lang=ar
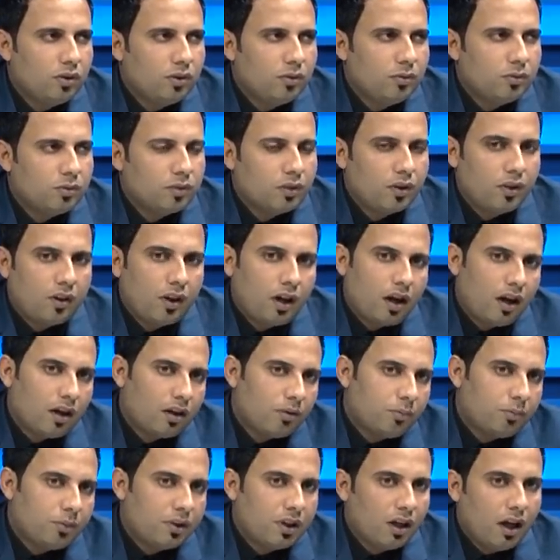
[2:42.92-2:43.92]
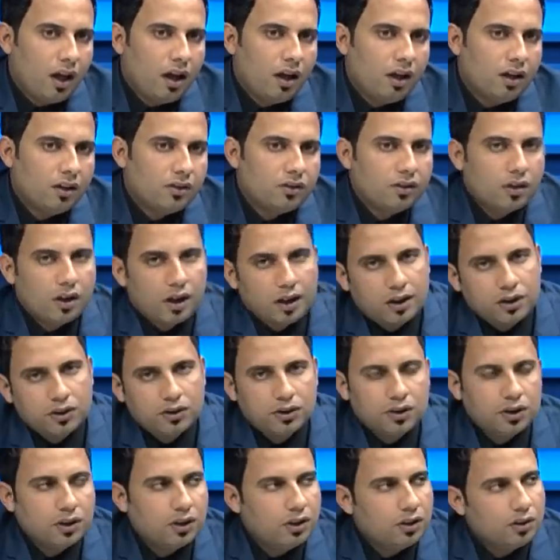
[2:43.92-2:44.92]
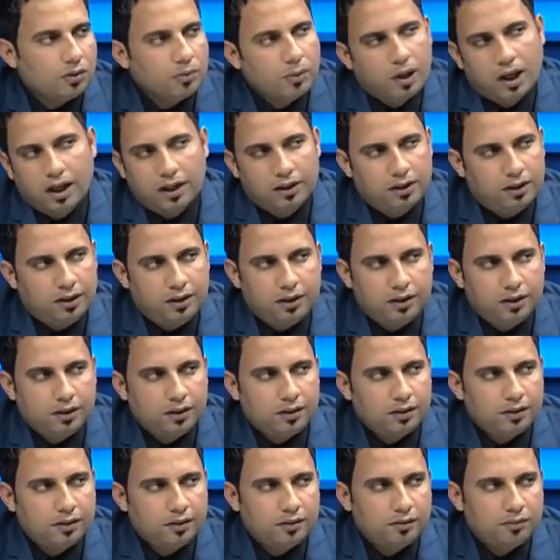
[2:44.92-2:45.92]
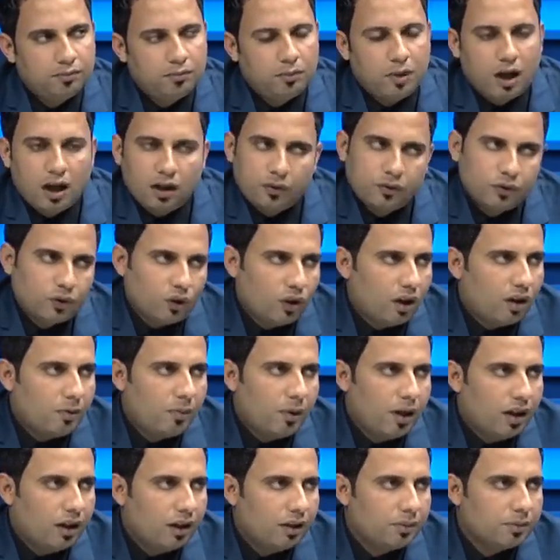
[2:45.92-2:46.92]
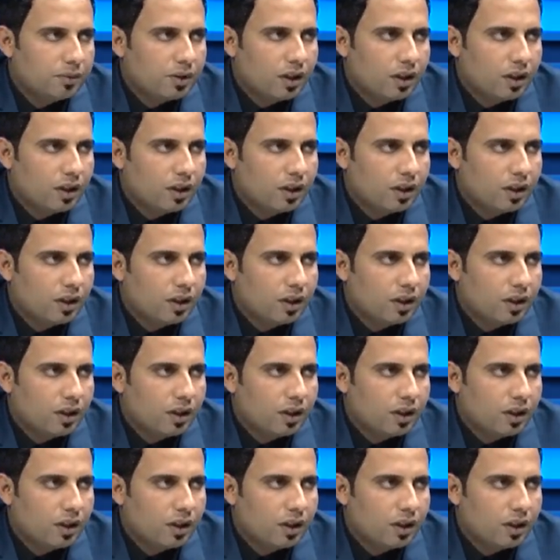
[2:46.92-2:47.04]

بس الظاهر ابتعد ترك الشعر ما ادري ما اعرف شنو اخباره شو يمثل